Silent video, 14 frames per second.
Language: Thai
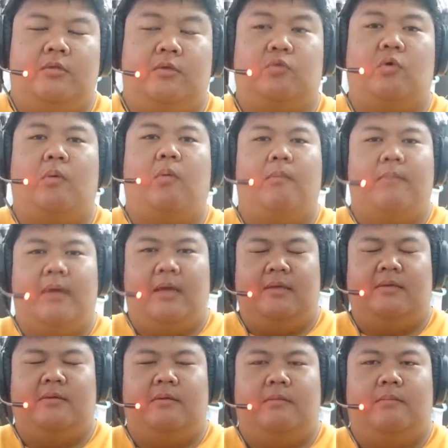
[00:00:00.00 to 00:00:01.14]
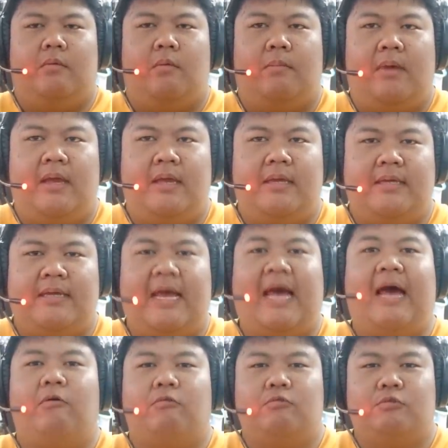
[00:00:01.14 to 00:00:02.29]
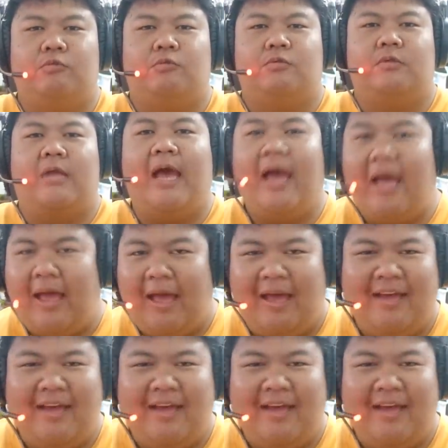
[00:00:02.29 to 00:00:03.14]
ส่วนตัวผมนะผมให้ เก้าจุดห้า